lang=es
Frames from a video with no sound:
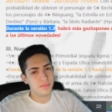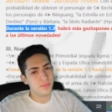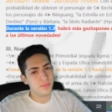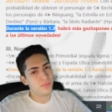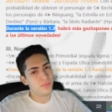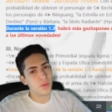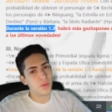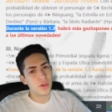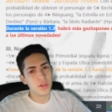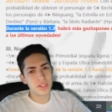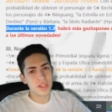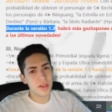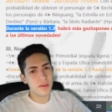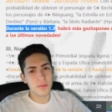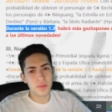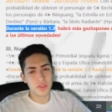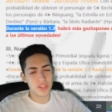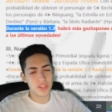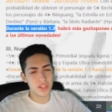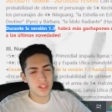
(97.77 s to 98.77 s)
Todos
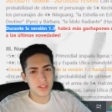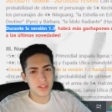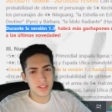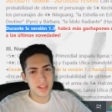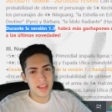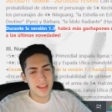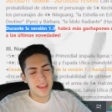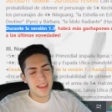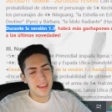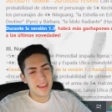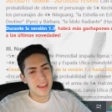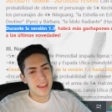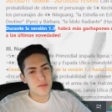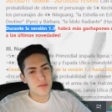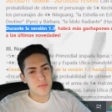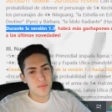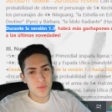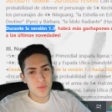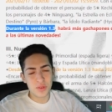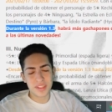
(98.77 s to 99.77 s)
sabemos, chicos, que
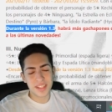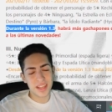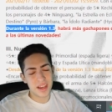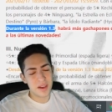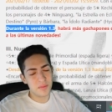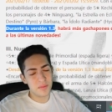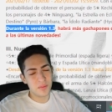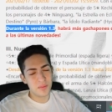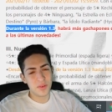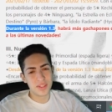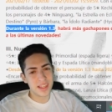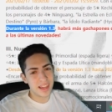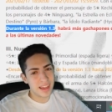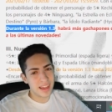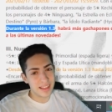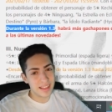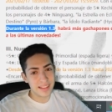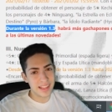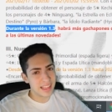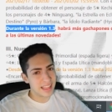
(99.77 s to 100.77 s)
mucha, mucha
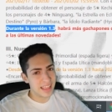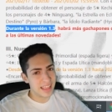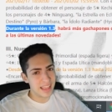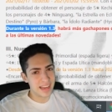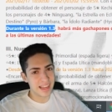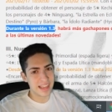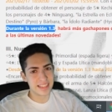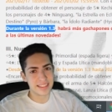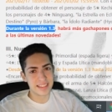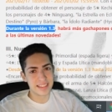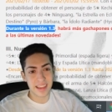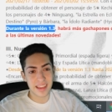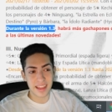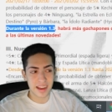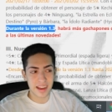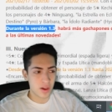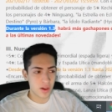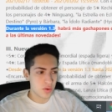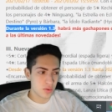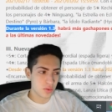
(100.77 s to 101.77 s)
gente quiere que saquen
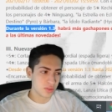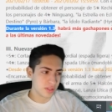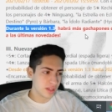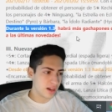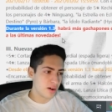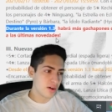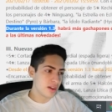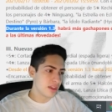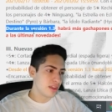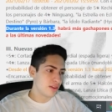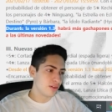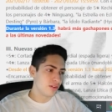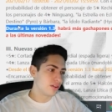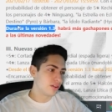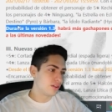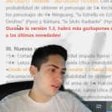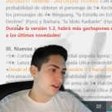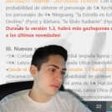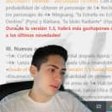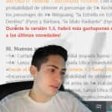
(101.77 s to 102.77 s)
a Jutao. y yo
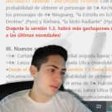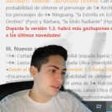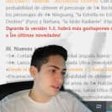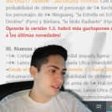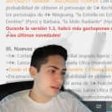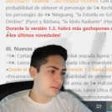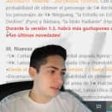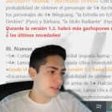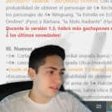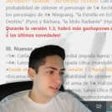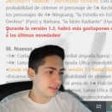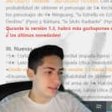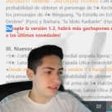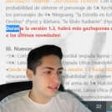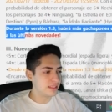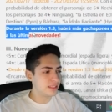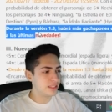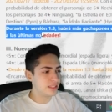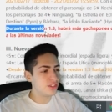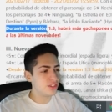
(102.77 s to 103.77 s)
creo que precisamente
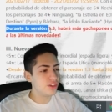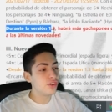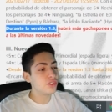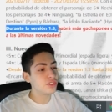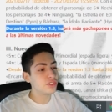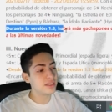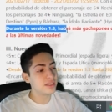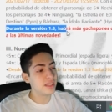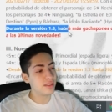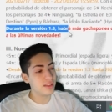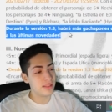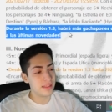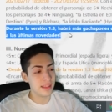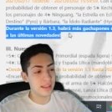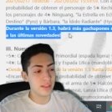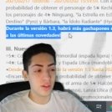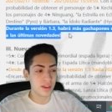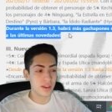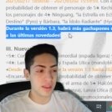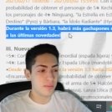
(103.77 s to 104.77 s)
si no nos están
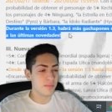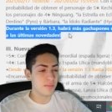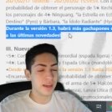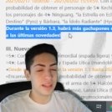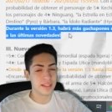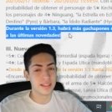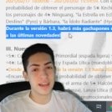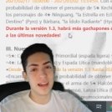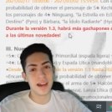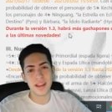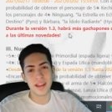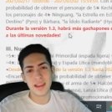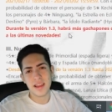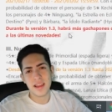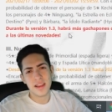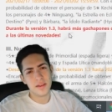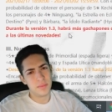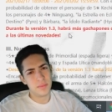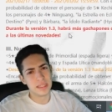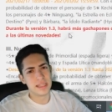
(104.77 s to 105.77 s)
diciendo a quién van a sacar,
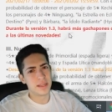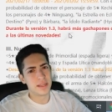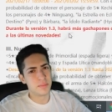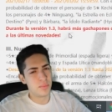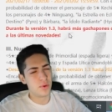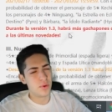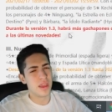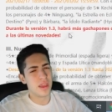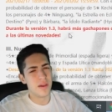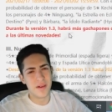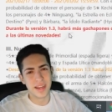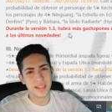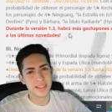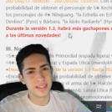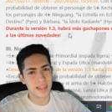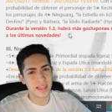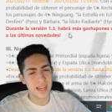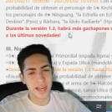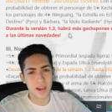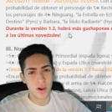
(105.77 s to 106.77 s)
va a ser porque van a
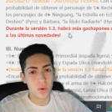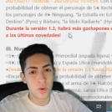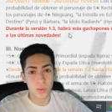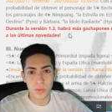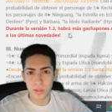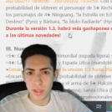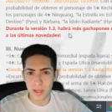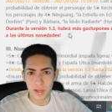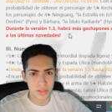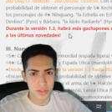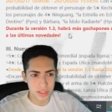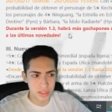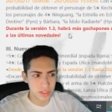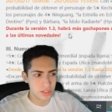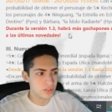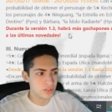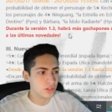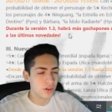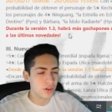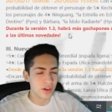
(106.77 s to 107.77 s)
sacar a Jutao. si
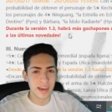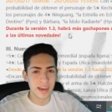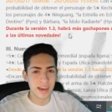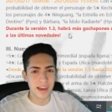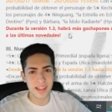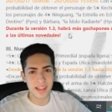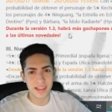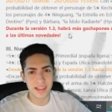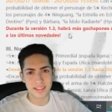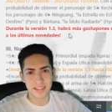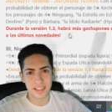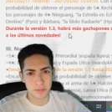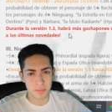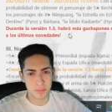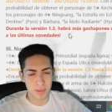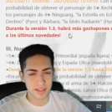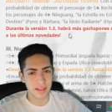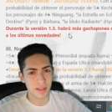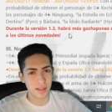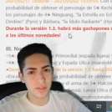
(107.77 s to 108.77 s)
no, no crearían esta
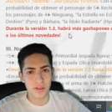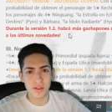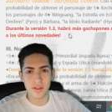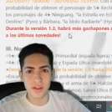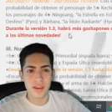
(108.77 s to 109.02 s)
expectación